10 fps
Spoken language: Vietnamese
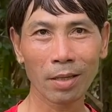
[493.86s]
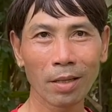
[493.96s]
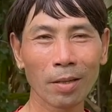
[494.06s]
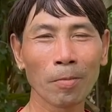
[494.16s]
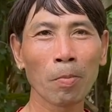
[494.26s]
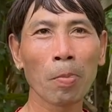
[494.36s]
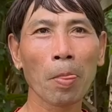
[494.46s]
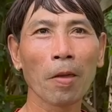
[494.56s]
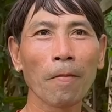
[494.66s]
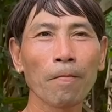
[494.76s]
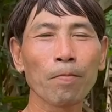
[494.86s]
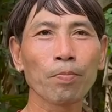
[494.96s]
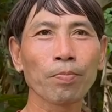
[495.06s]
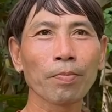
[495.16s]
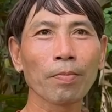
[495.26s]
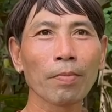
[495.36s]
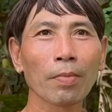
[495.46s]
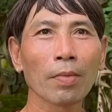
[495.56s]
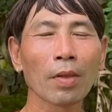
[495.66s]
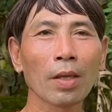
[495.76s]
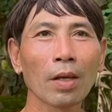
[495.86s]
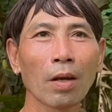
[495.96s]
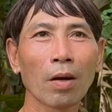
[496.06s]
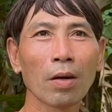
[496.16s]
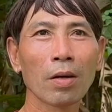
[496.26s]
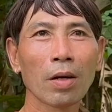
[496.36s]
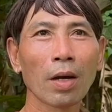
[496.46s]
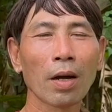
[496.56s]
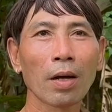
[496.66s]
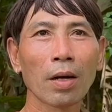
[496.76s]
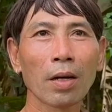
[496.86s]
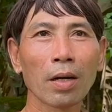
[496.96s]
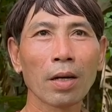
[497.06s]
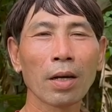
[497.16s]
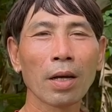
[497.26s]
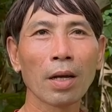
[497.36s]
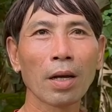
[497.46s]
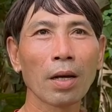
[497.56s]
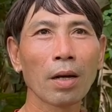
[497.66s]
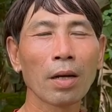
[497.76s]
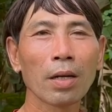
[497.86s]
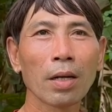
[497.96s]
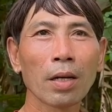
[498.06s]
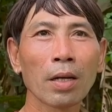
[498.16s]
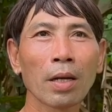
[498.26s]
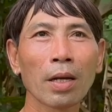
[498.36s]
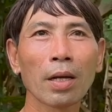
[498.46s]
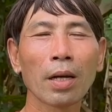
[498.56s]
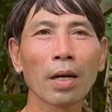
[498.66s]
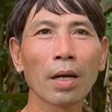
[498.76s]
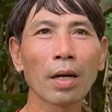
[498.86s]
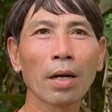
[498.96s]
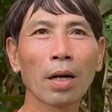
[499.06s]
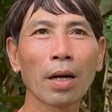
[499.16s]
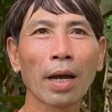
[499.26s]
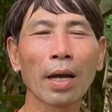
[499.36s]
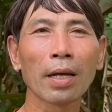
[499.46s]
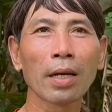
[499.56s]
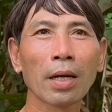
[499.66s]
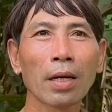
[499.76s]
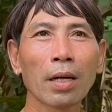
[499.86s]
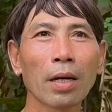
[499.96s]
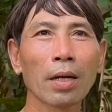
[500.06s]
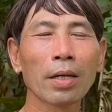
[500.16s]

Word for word: bây giờ anh anh vô anh hỏi thử là giờ giờ con muốn vô thăm thử muốn ghé ghé cái đây thăm đang ở trong nhà thử anh nói sao